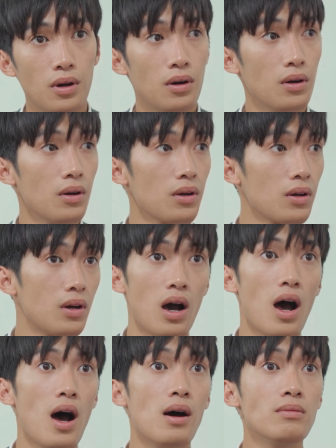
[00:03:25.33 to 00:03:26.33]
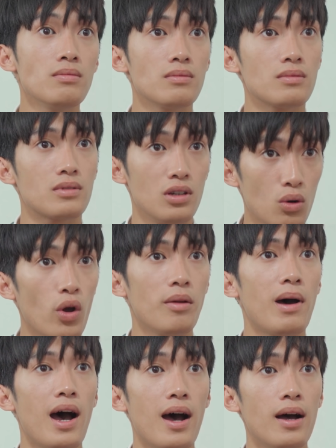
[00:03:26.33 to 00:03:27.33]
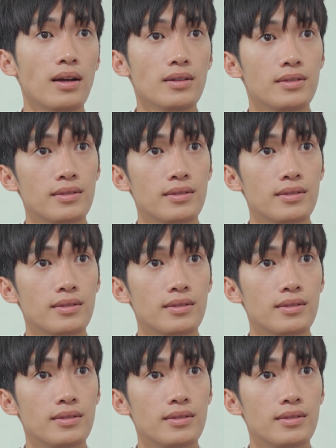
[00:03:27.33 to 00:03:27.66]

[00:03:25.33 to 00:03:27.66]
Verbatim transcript: à? ờ không, tự nguyện mà